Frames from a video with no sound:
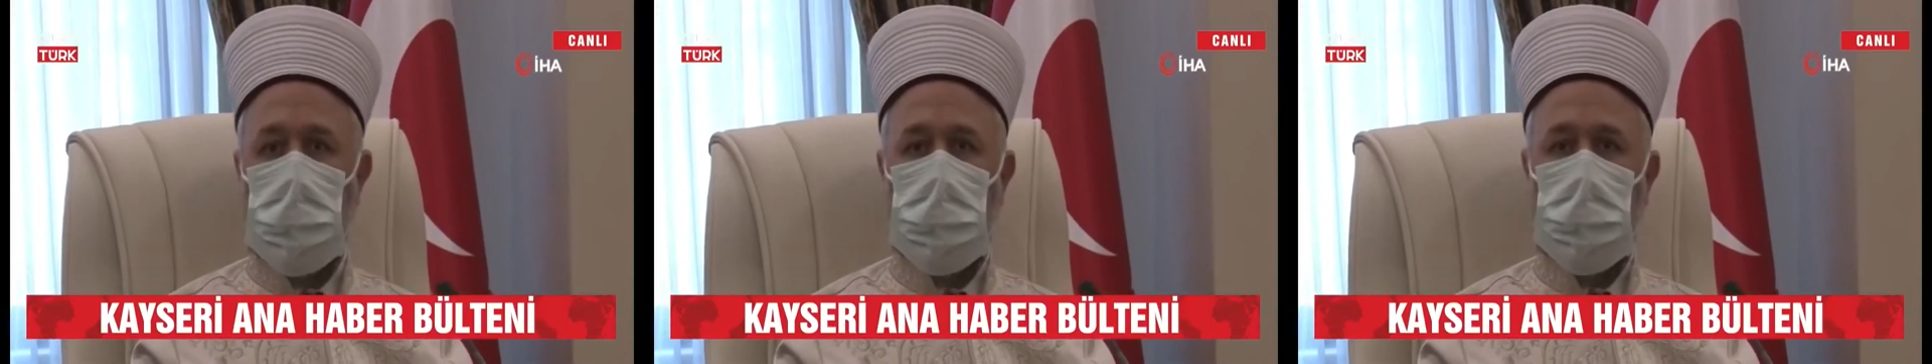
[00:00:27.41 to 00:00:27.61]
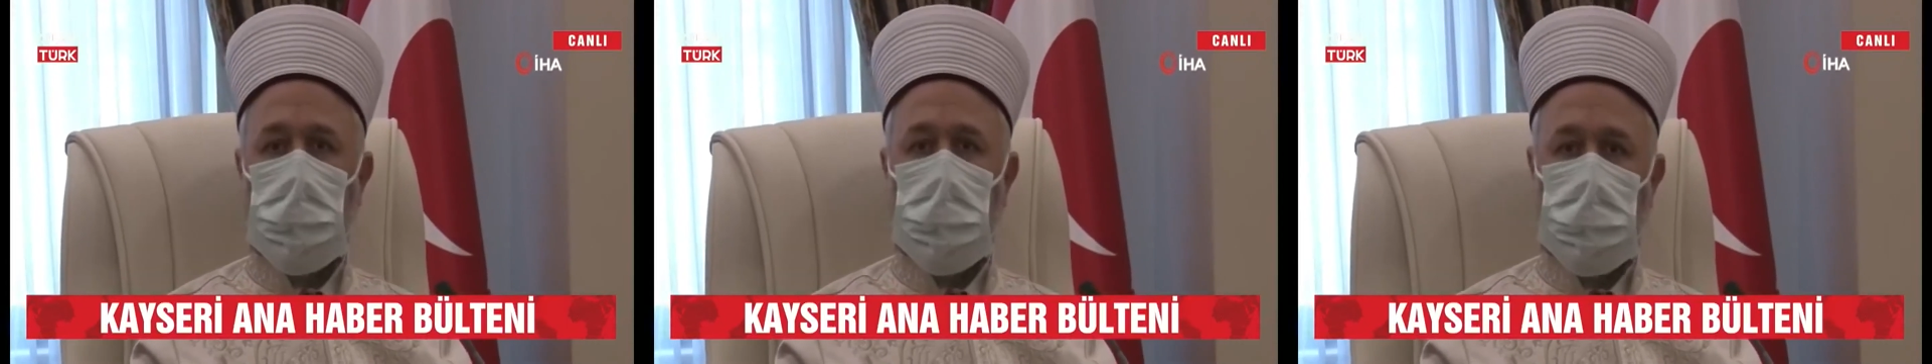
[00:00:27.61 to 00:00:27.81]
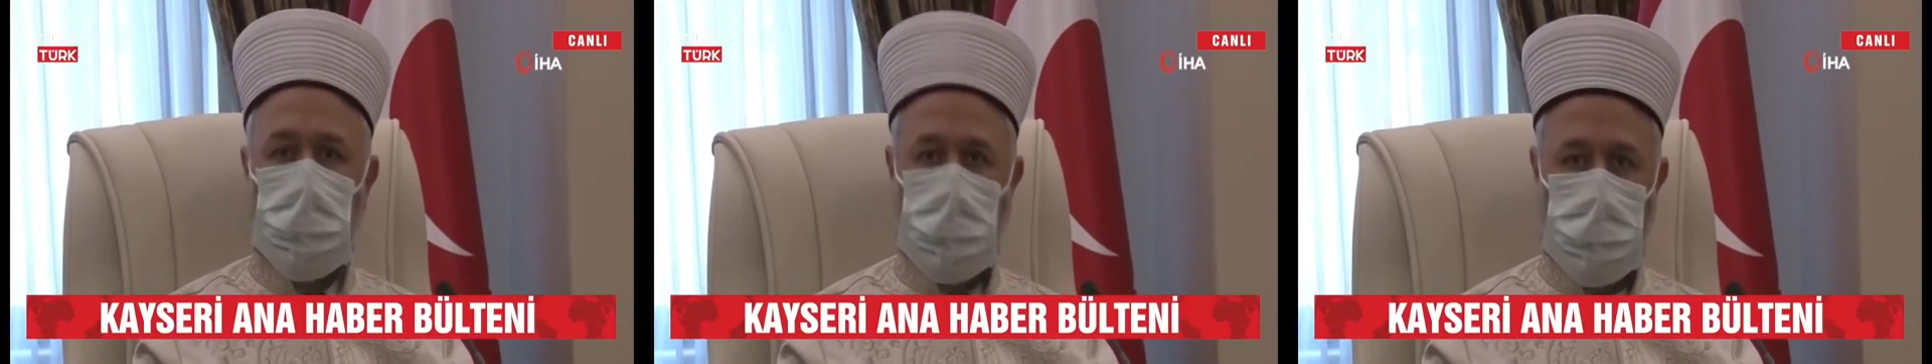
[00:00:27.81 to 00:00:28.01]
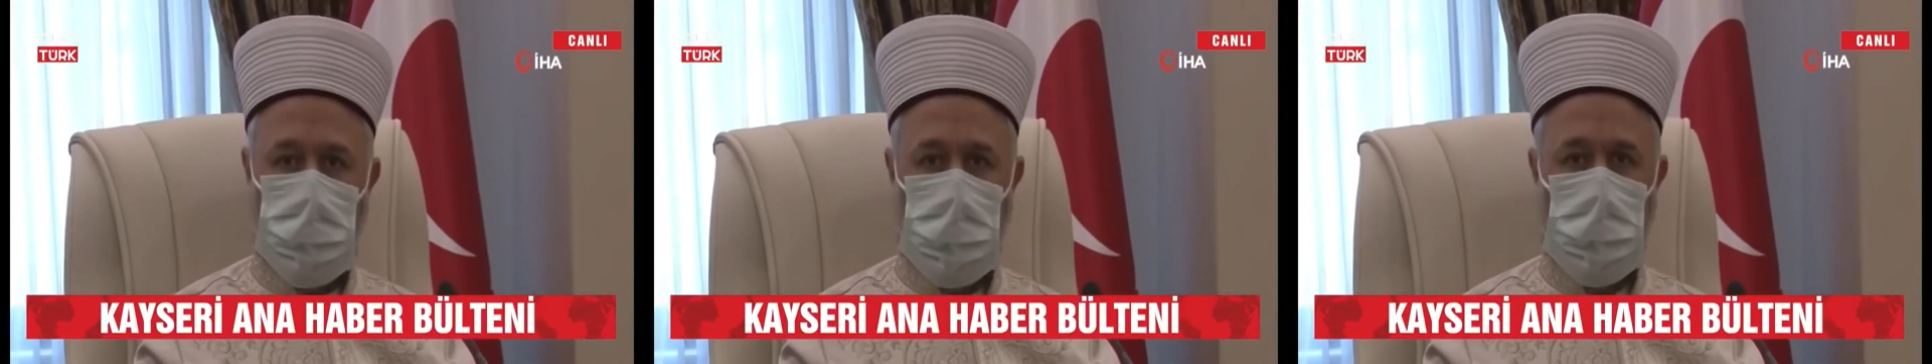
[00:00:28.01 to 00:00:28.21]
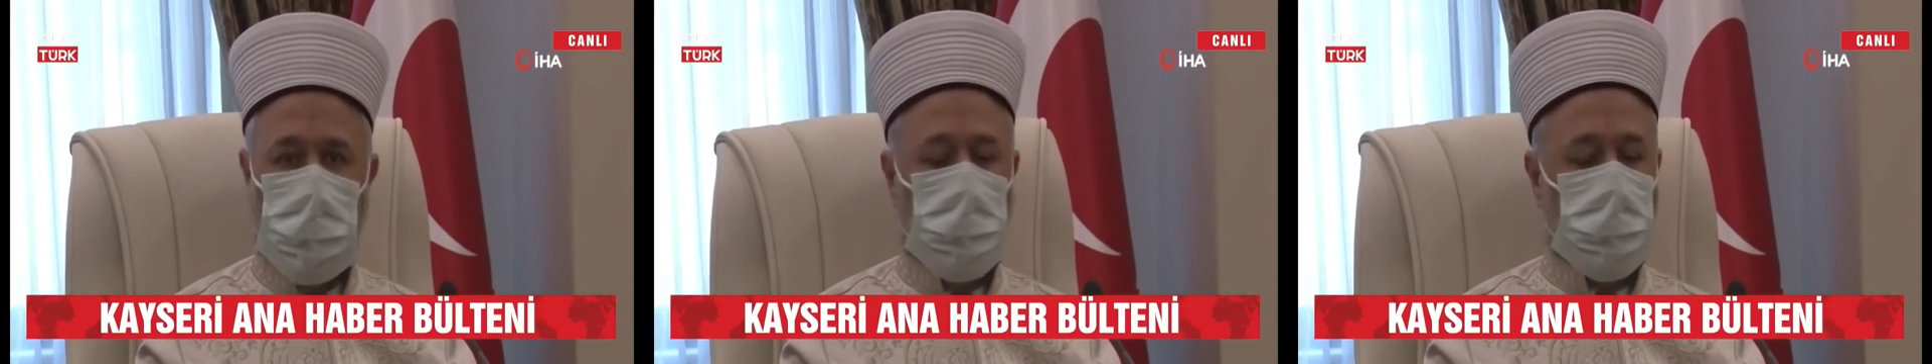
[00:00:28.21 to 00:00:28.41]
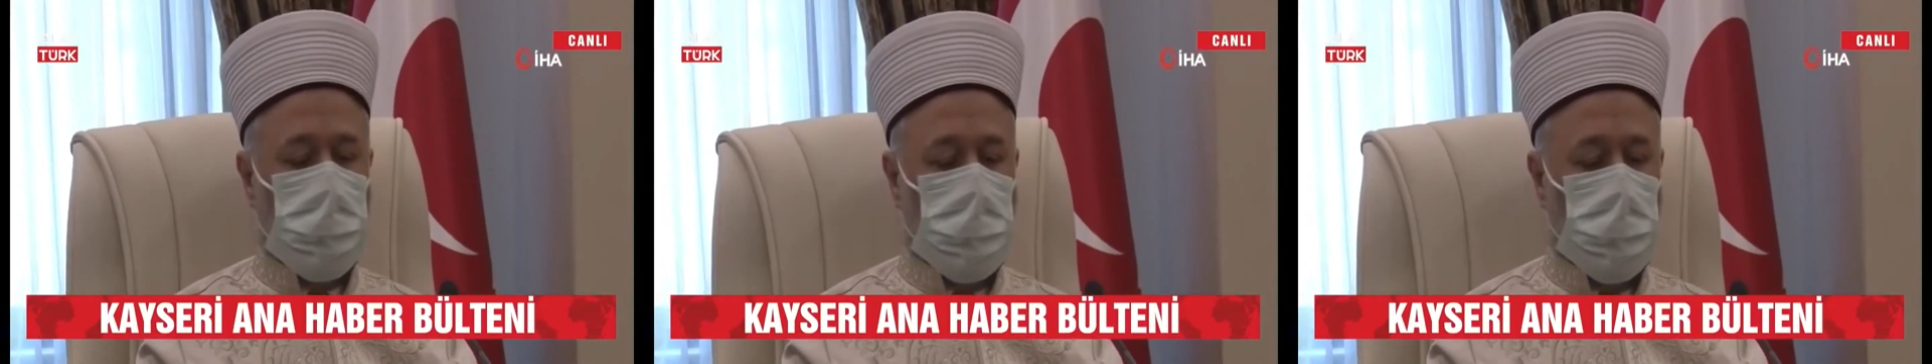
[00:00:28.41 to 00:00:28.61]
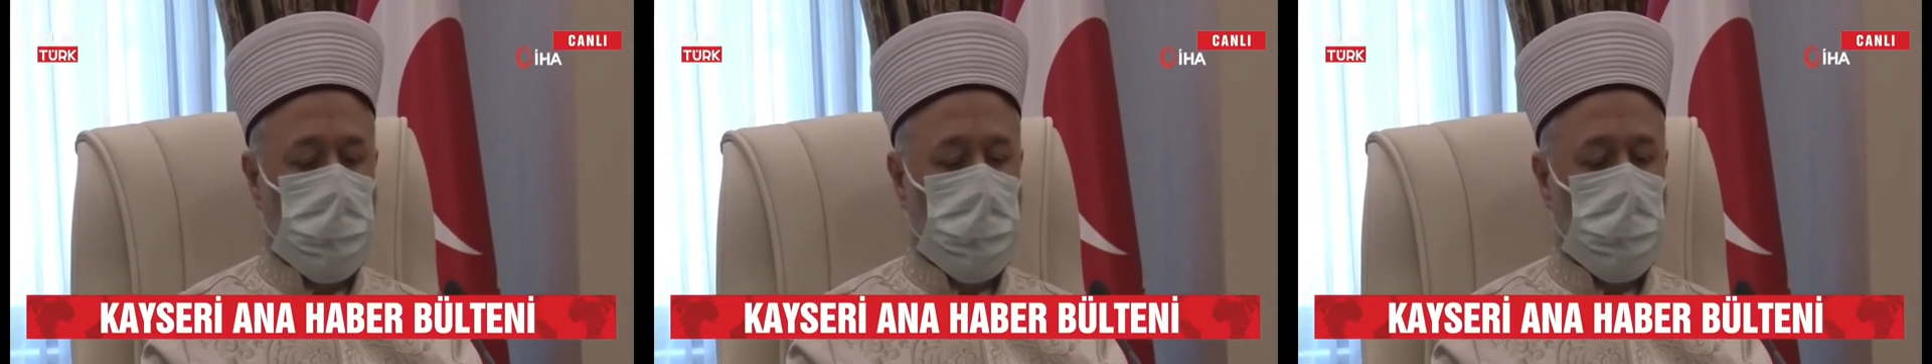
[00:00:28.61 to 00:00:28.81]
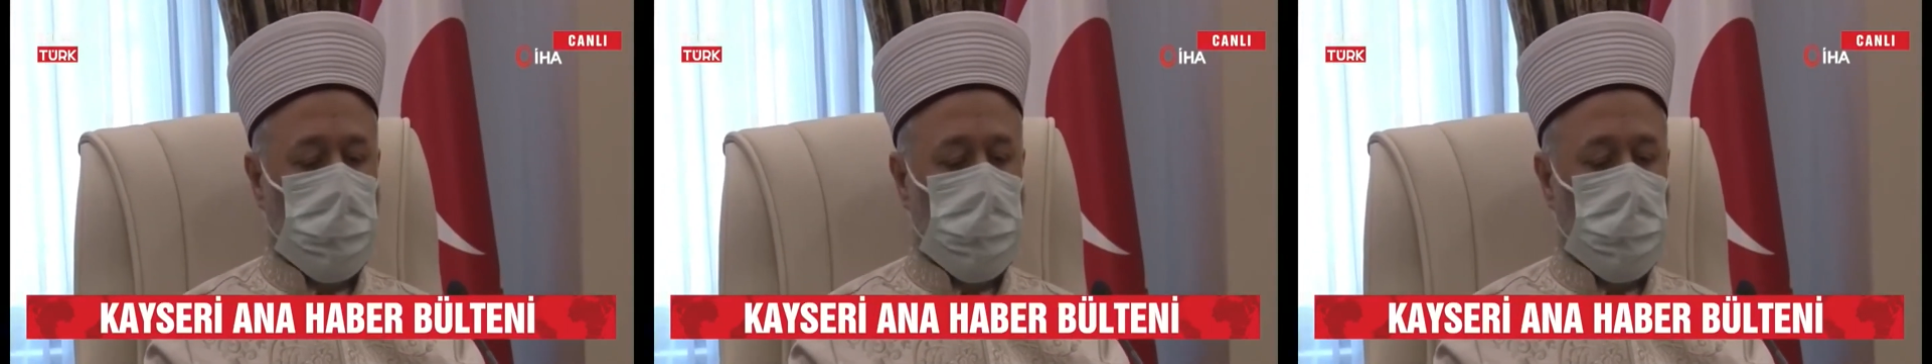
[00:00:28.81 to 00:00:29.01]
19 yaşındaki Müller
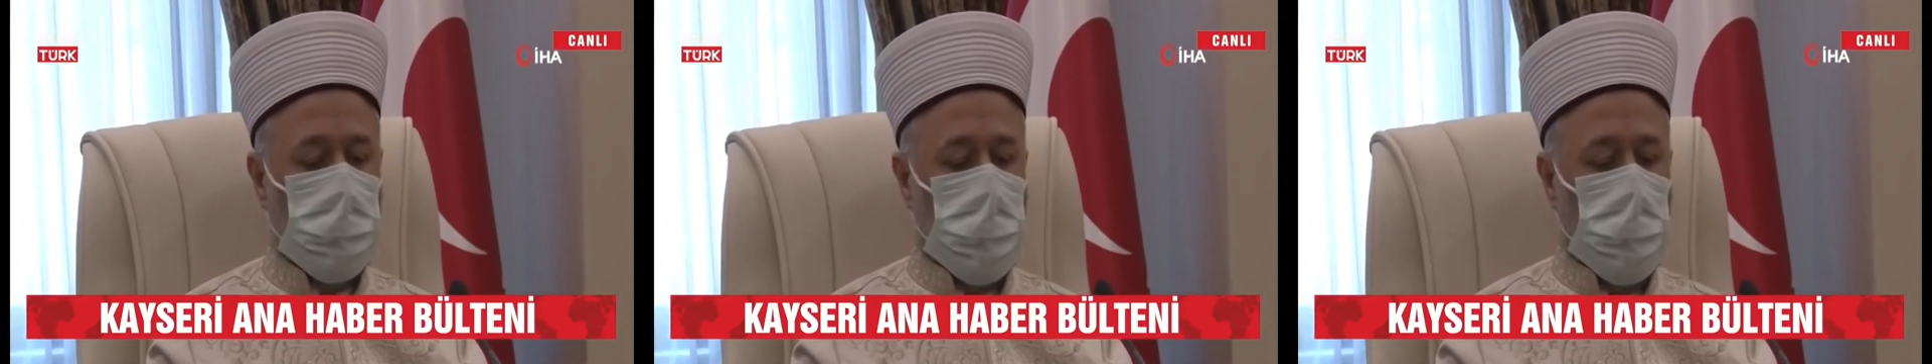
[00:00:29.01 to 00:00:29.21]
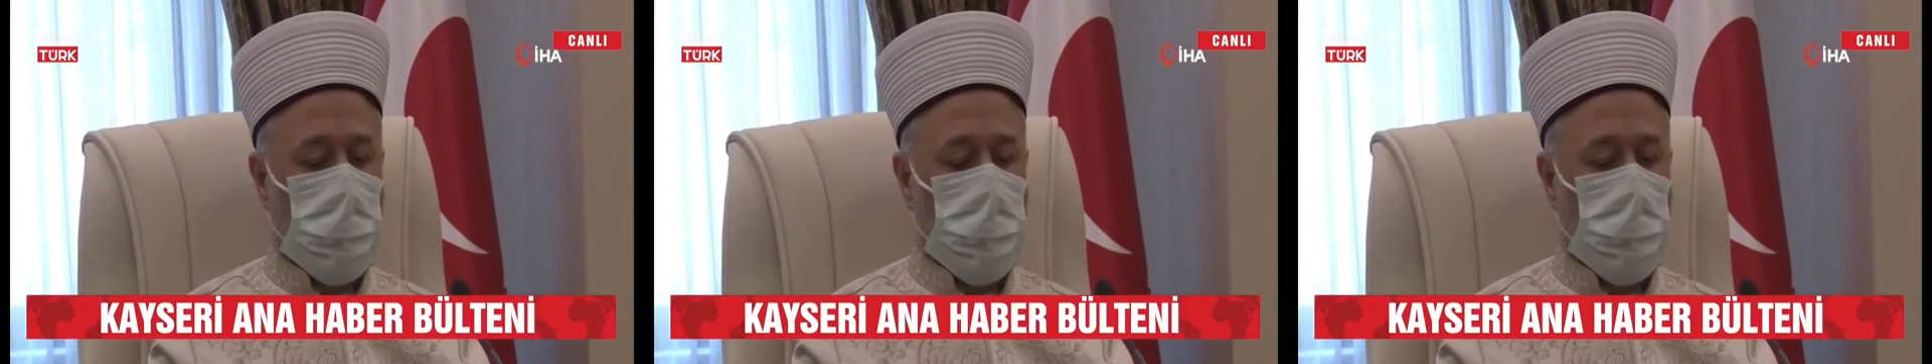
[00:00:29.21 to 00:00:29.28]
için